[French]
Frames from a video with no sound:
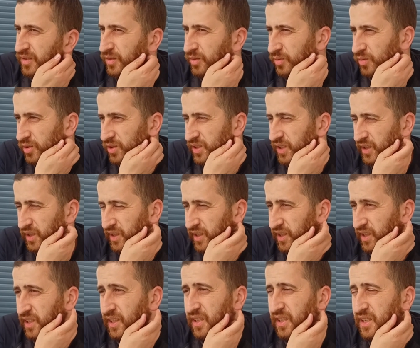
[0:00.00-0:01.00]
Donc dans le jardin de
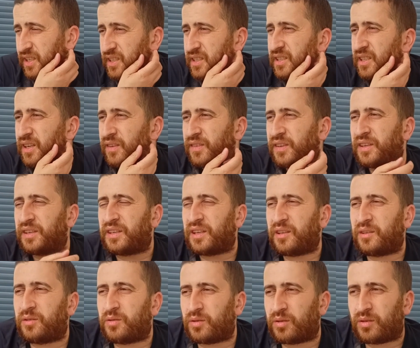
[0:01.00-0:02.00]
l'église, il y avait
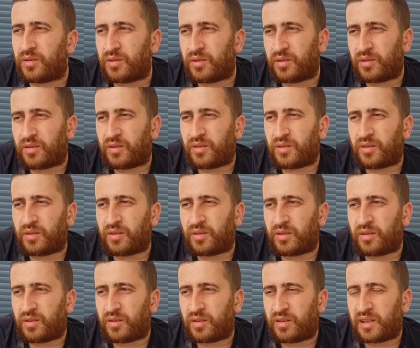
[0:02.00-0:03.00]
quelques,
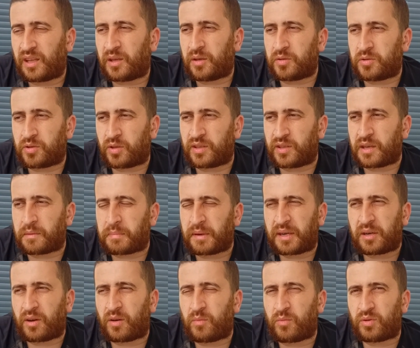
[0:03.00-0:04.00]
euh, quelques stands, il n'y avait
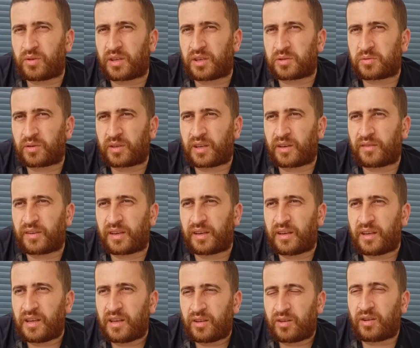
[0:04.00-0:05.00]
pas grand monde, hein. je crois qu'il y avait...
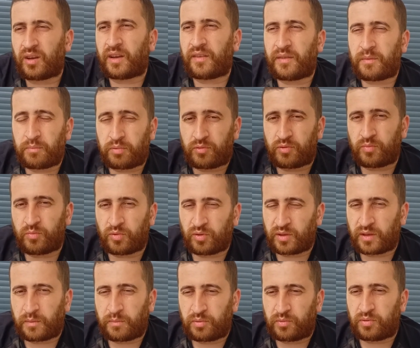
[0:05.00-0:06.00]
Non, il y avait beaucoup de
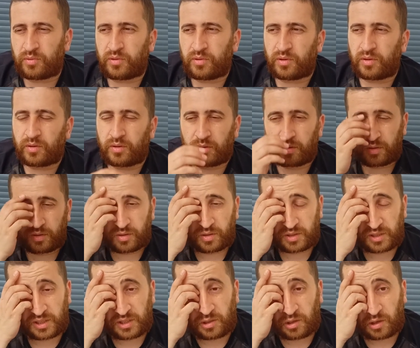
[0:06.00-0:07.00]
monde, il y avait beaucoup de
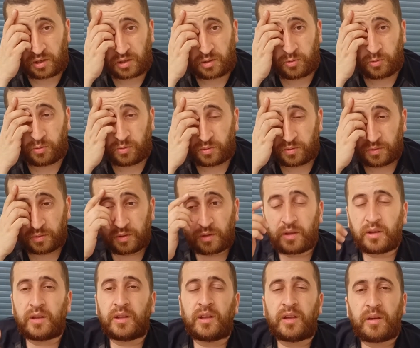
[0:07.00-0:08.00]
chineurs et tout,
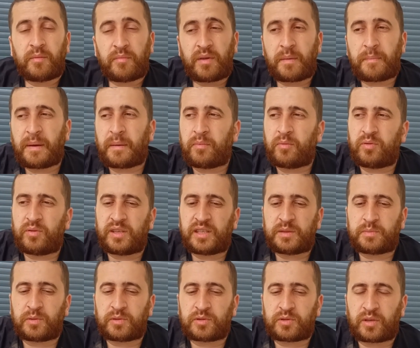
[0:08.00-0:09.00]
mais pas beaucoup
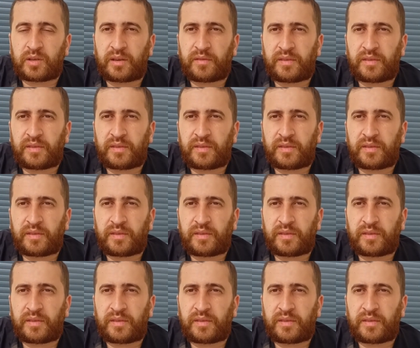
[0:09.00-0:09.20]
d'exposants, il y